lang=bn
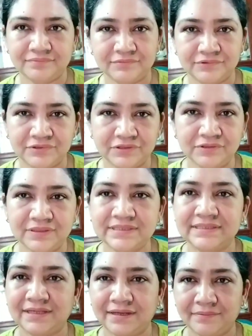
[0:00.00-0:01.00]
সত্যি করে
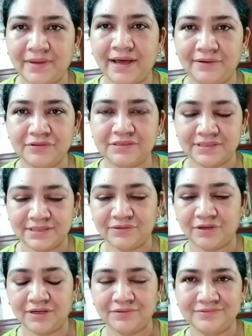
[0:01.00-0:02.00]
যেটা ভালো সেটাই
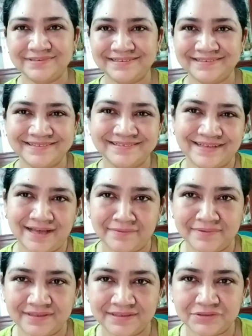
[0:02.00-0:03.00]
করা উচিত
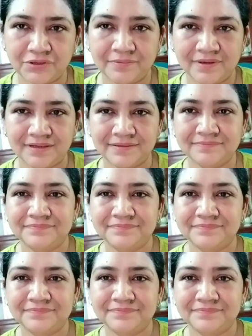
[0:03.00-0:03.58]
আমাদের সবার